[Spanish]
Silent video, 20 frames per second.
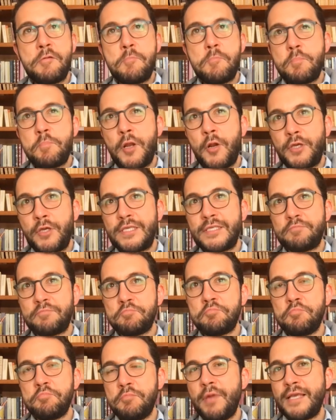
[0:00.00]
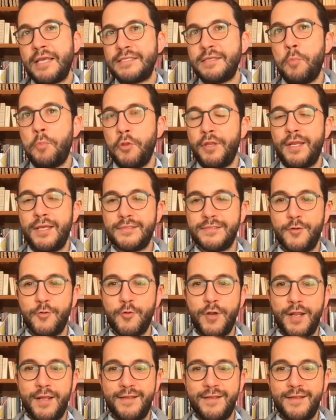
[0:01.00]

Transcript: pero esa podría ser una.